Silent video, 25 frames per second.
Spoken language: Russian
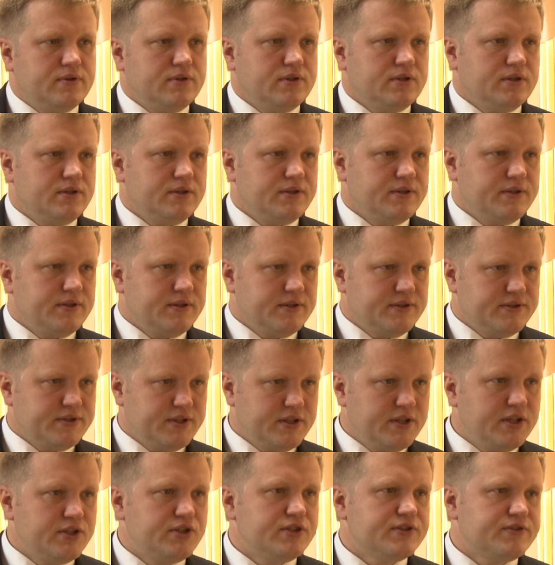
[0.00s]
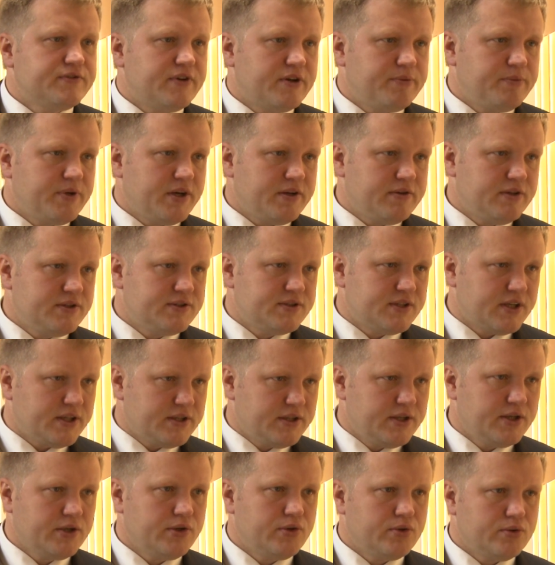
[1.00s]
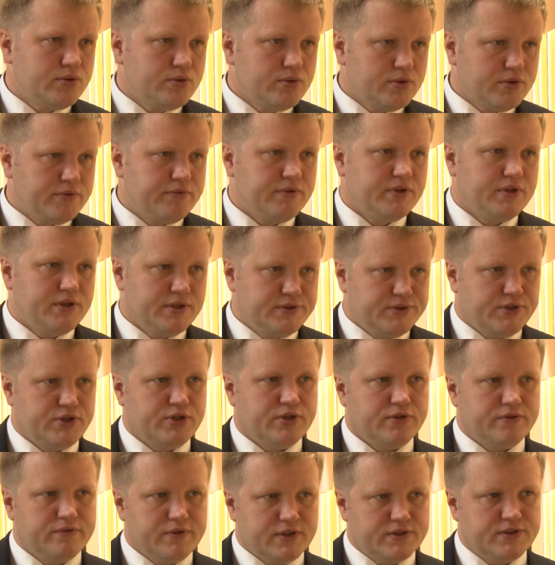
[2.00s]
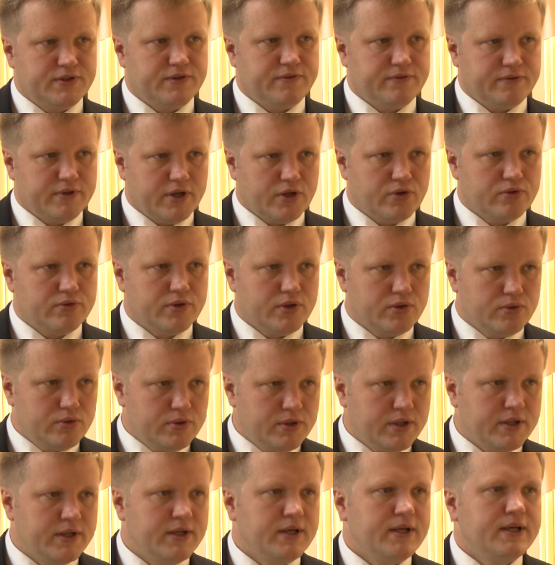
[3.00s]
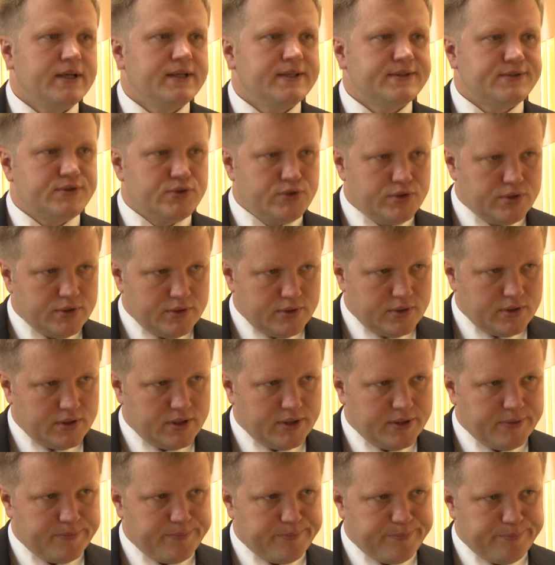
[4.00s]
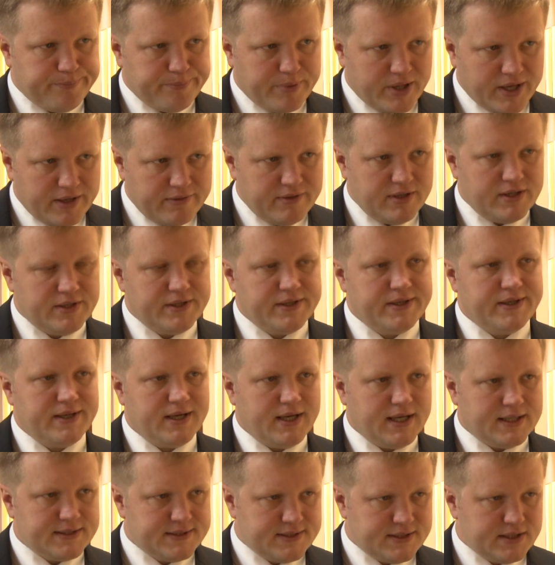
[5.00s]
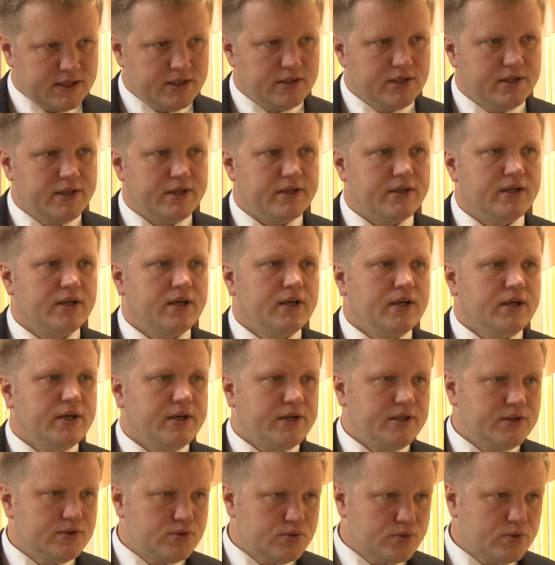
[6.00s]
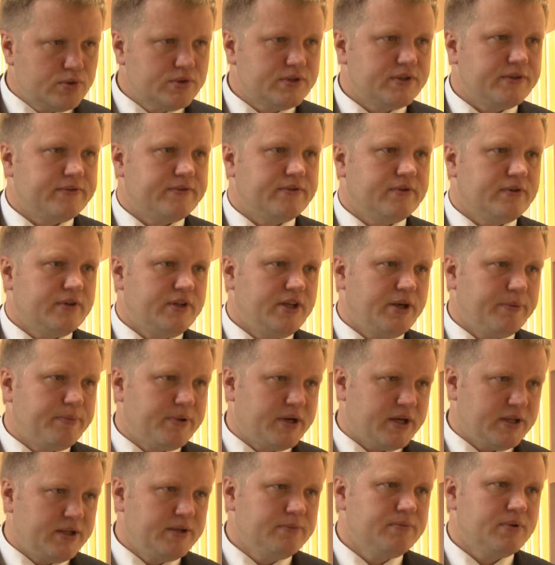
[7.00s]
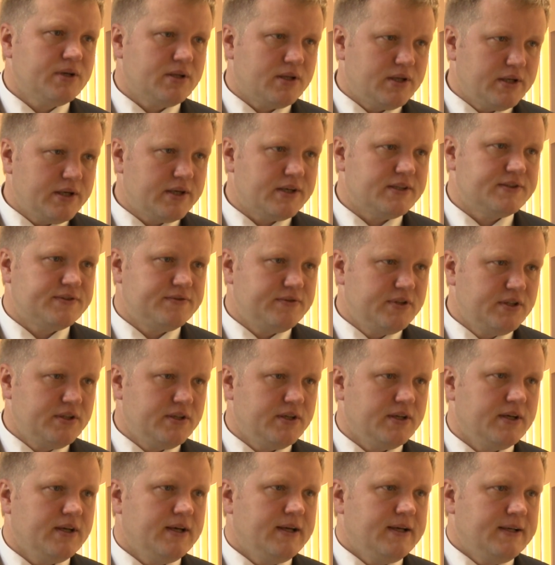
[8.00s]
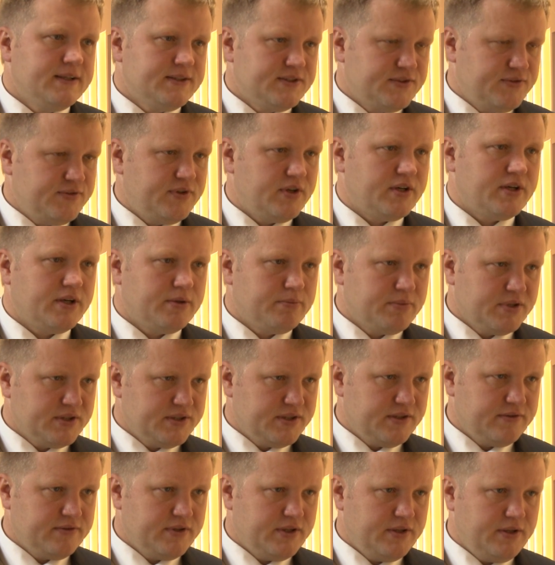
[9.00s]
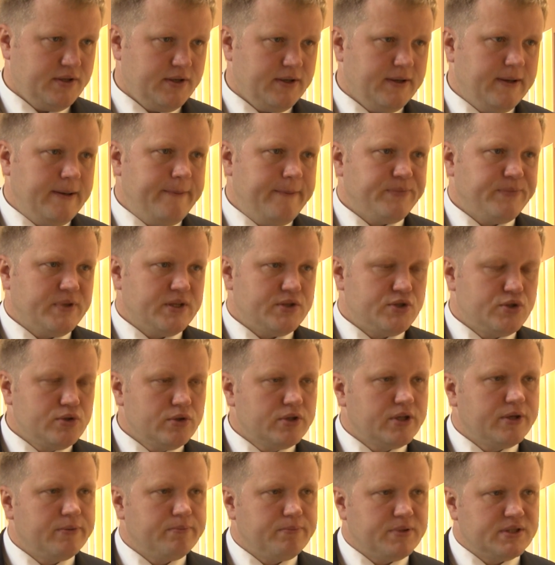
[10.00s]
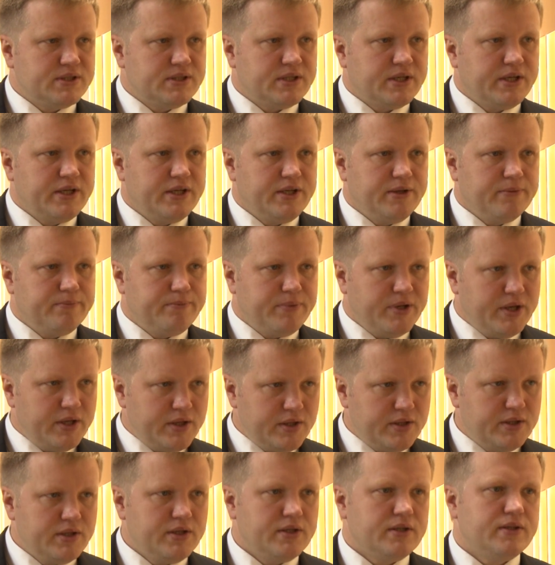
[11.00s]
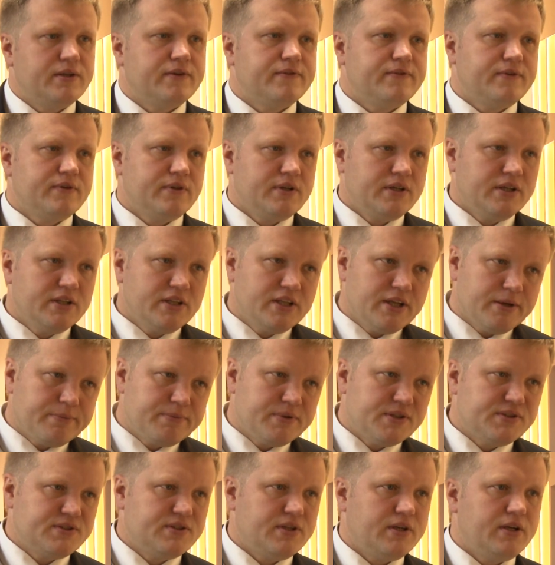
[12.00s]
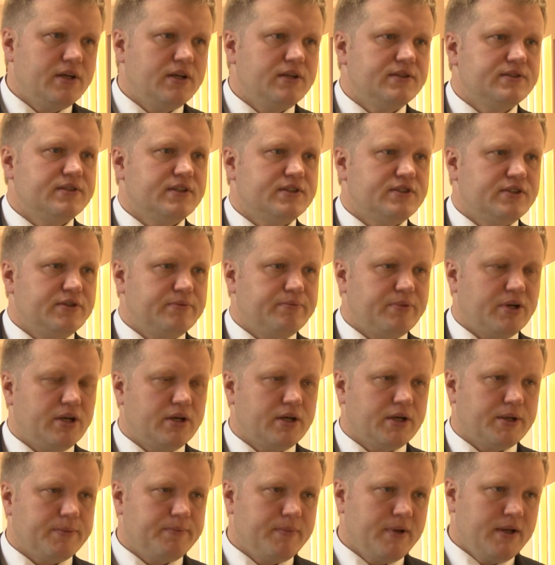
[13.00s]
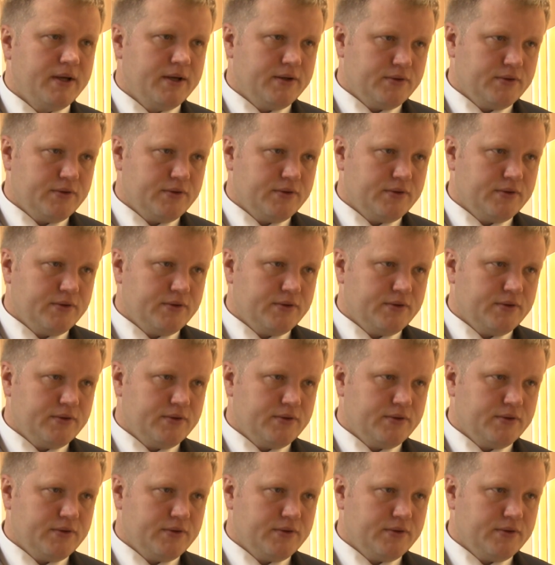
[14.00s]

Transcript: Э, задача сформировать стратегию до 2022 года с э, правильной оценкой ресурсов, необходимых для развития сферы образования с четким построением приоритетов, этапности реализации программ.